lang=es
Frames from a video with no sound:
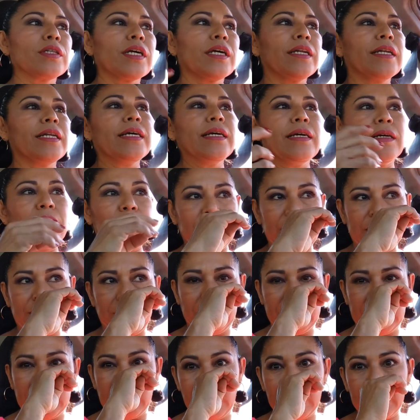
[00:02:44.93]
Tiene el
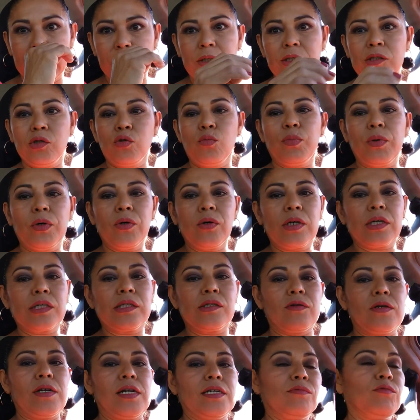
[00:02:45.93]
mismo sonido, supongo
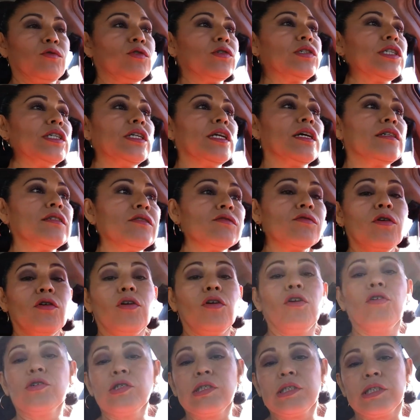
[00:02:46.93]
que son las bocinas, no
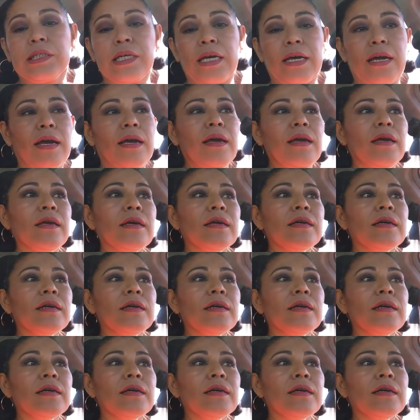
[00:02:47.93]
lo sé.